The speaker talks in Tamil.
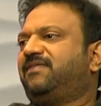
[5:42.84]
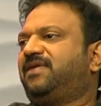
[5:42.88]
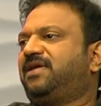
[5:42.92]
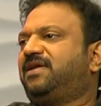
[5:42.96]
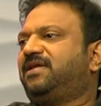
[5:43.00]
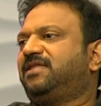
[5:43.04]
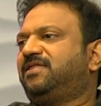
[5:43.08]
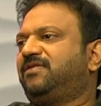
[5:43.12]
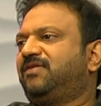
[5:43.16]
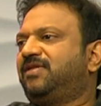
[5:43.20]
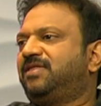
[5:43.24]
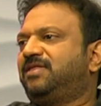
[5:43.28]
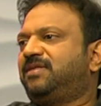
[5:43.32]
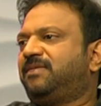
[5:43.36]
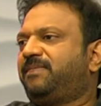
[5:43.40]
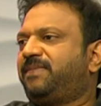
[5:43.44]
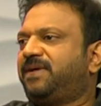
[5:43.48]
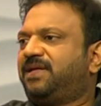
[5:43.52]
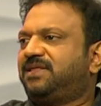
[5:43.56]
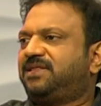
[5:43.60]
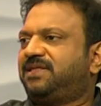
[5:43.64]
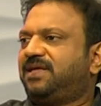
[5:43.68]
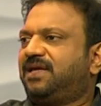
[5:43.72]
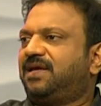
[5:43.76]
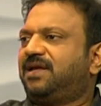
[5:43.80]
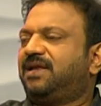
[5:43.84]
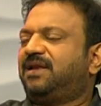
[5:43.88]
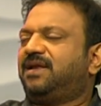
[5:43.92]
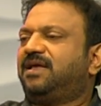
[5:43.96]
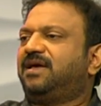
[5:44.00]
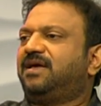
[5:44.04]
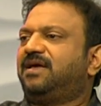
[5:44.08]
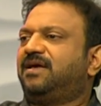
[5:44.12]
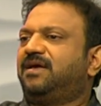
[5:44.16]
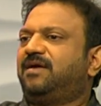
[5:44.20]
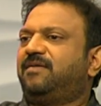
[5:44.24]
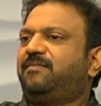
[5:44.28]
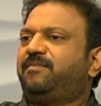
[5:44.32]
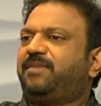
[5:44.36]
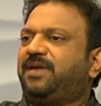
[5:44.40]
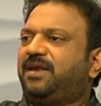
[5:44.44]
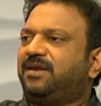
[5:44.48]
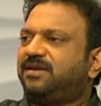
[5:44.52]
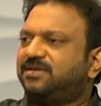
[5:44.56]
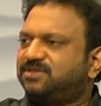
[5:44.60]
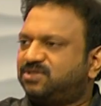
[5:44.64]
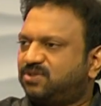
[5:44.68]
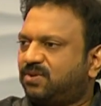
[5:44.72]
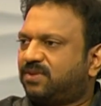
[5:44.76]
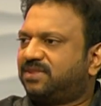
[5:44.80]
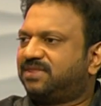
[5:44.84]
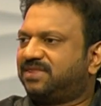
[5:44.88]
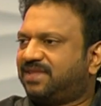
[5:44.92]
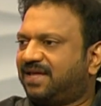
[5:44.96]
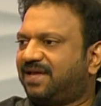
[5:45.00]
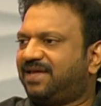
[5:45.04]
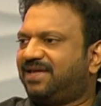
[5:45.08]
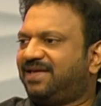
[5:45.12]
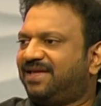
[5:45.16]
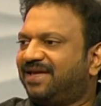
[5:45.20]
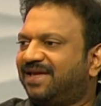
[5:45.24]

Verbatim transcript: வர்றது வந்து பார்த்தீங்கன்னா பல்லு சொத்தை